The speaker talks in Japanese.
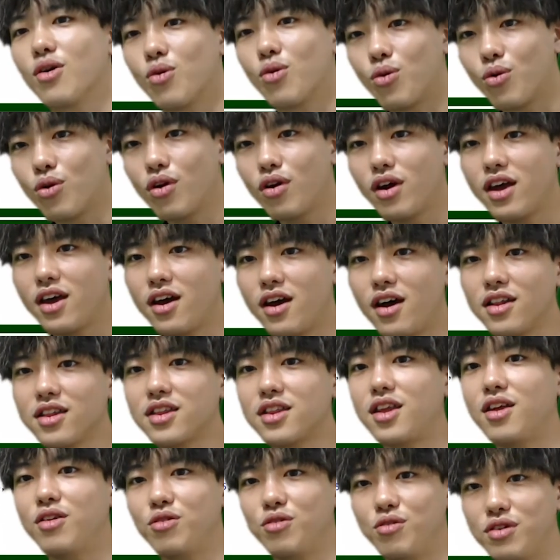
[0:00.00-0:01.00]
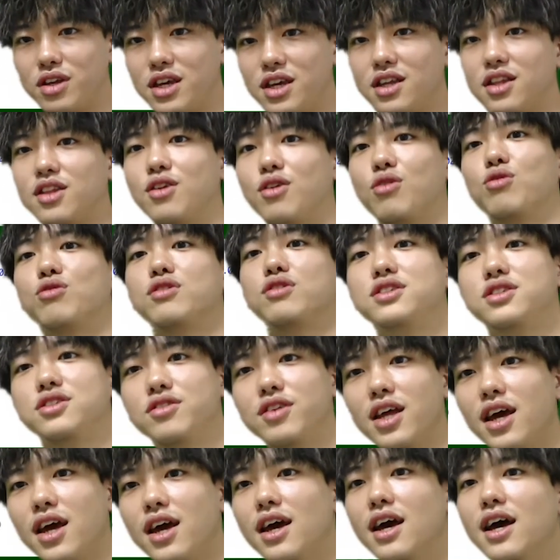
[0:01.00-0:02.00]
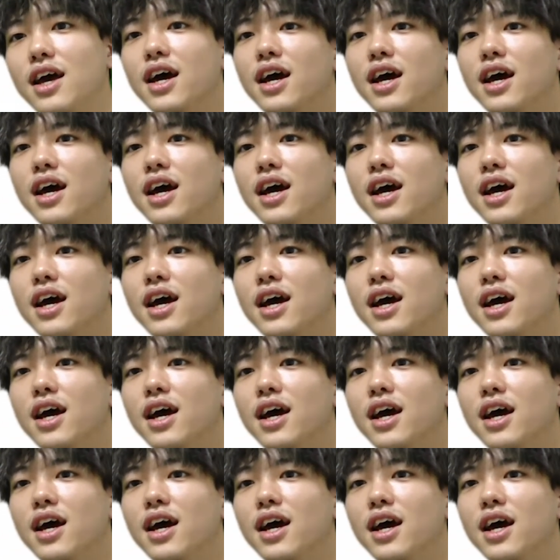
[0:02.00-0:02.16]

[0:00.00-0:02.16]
ここら辺合ってるのっていうことですね。